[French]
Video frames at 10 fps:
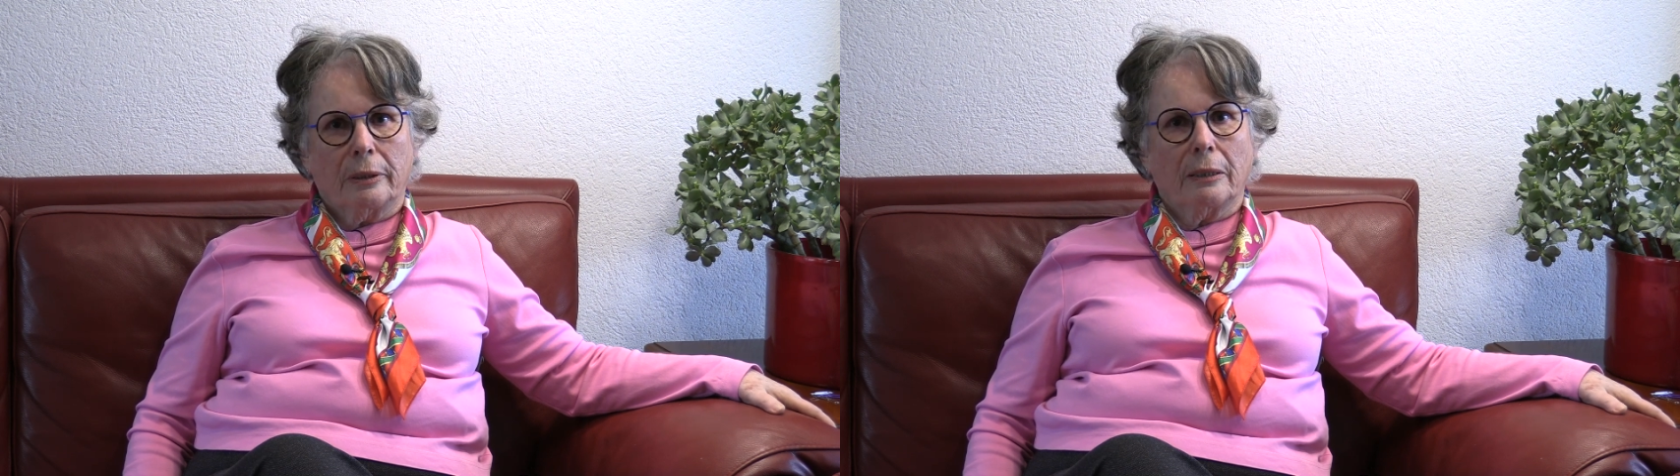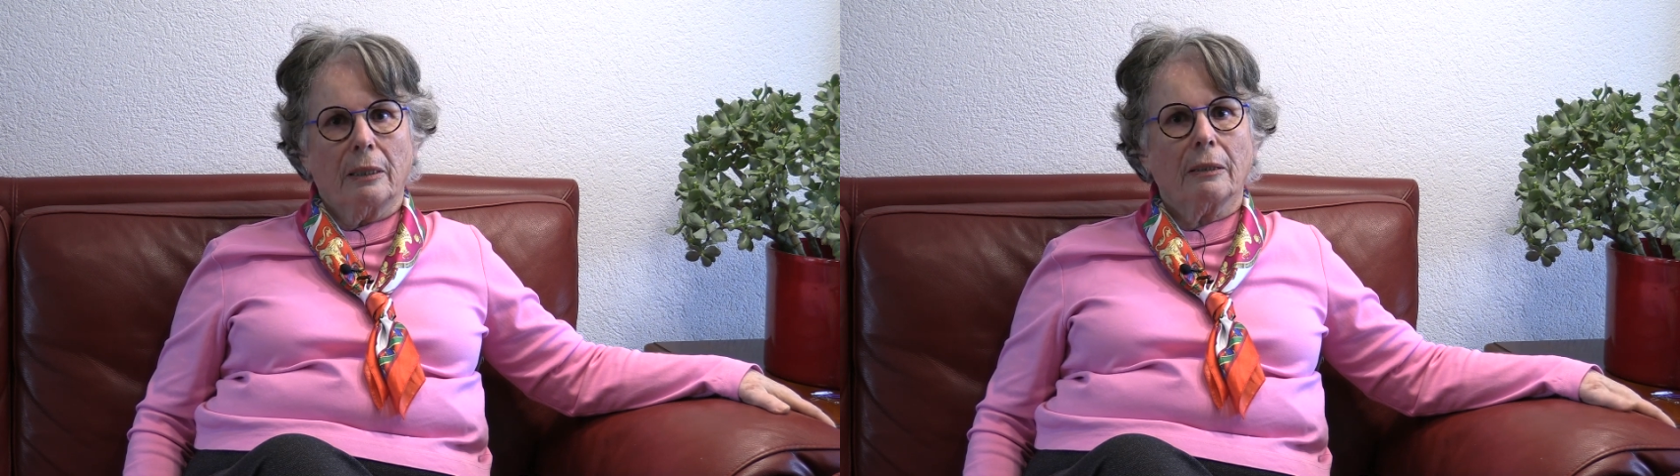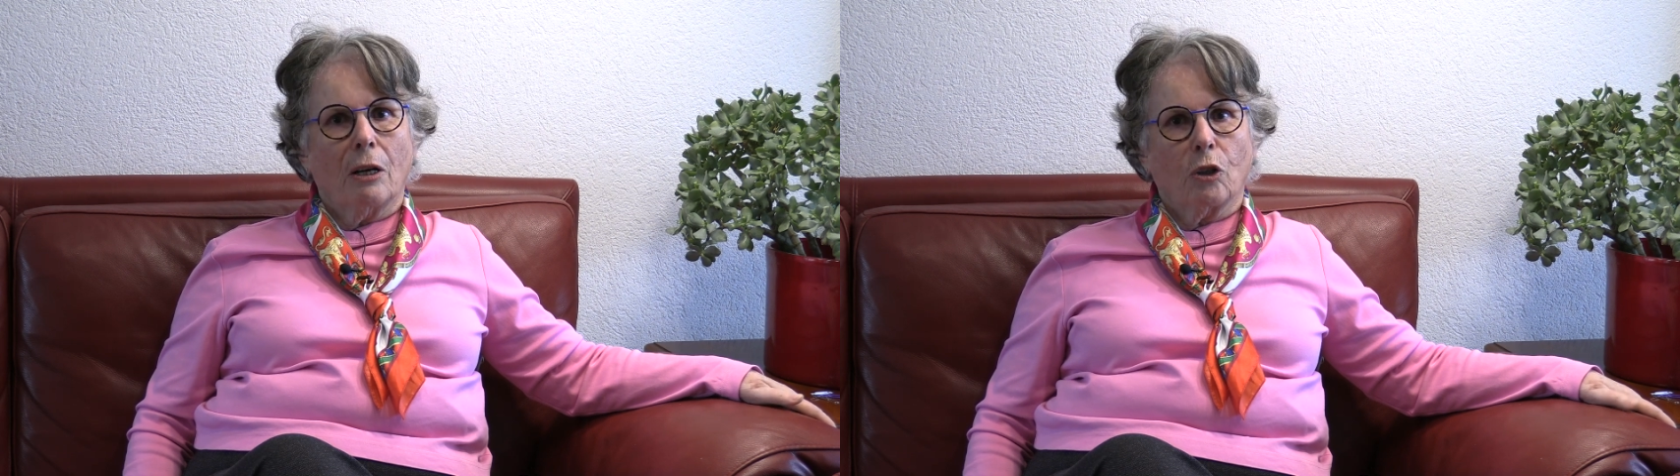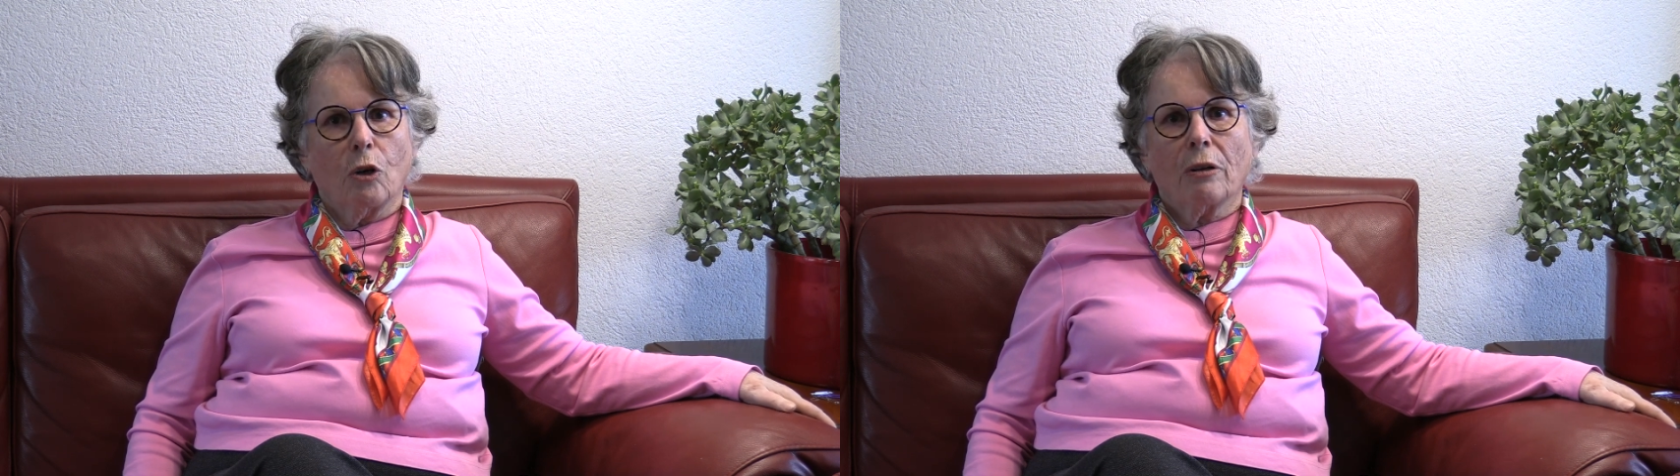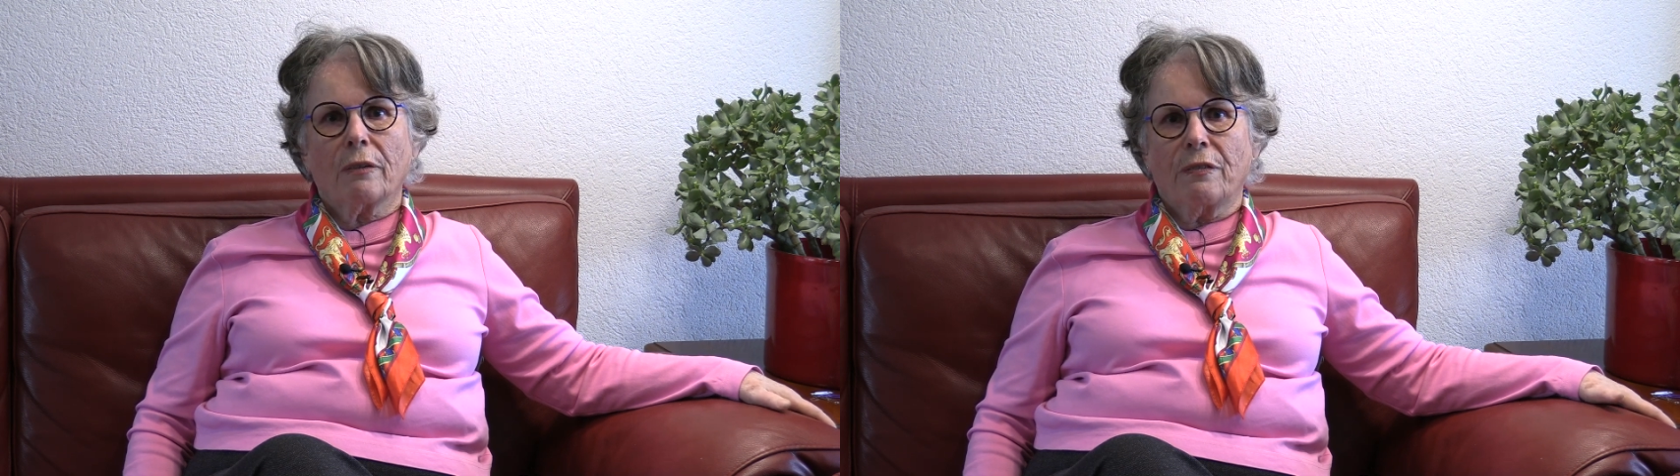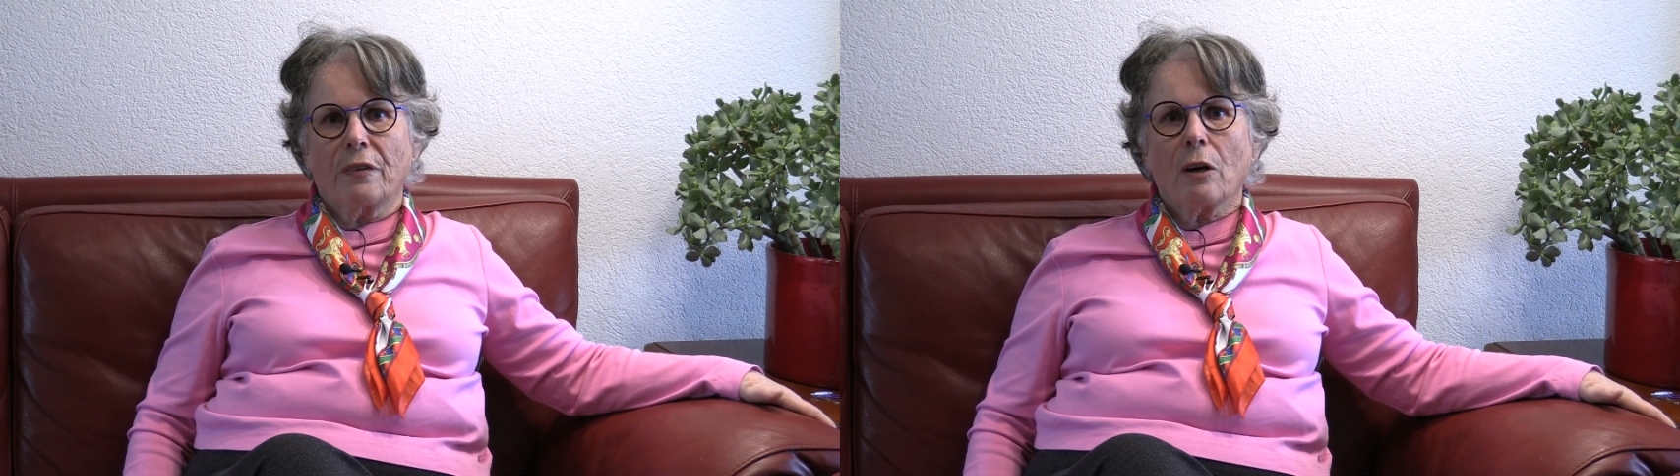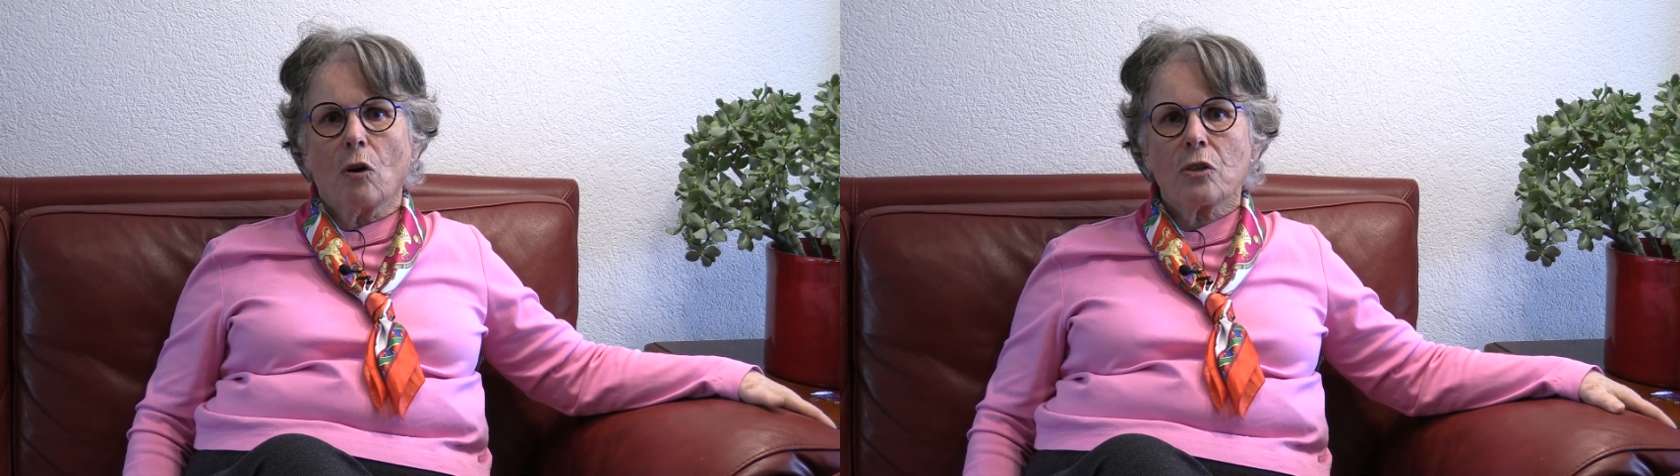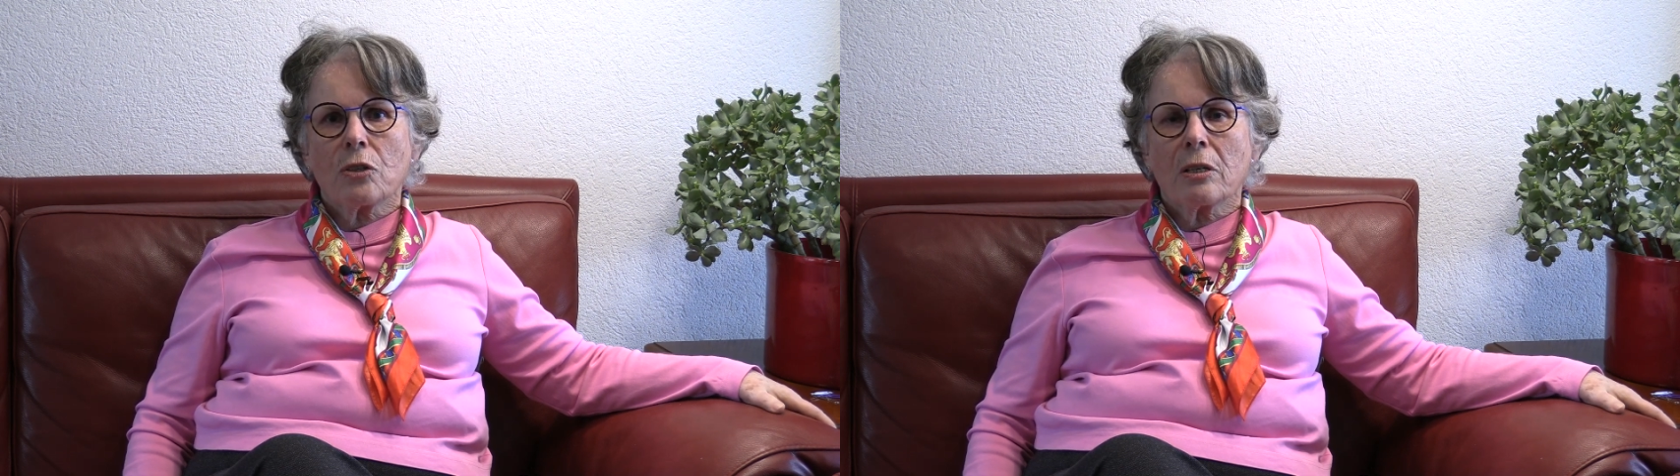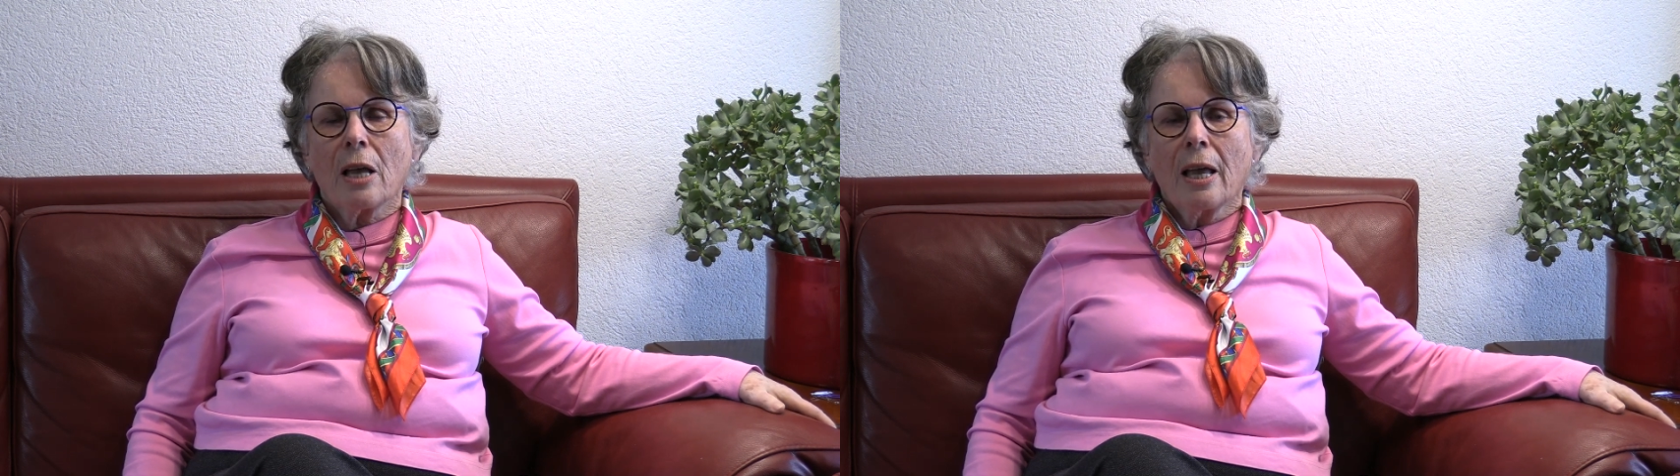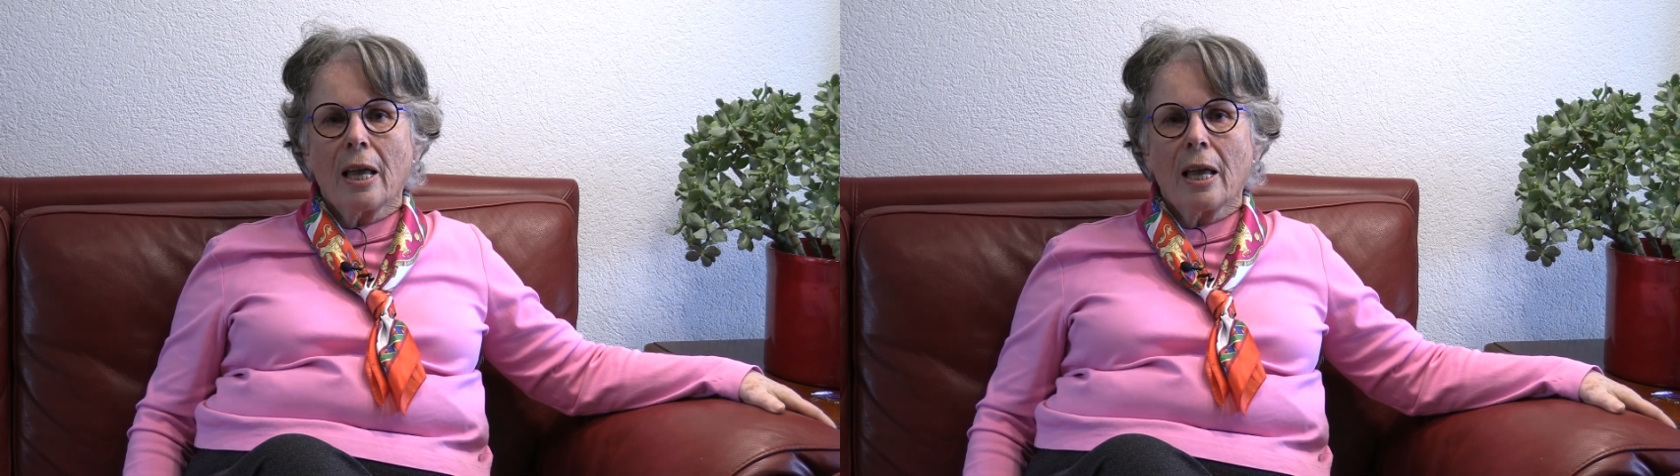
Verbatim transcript: C'était un coq féroce.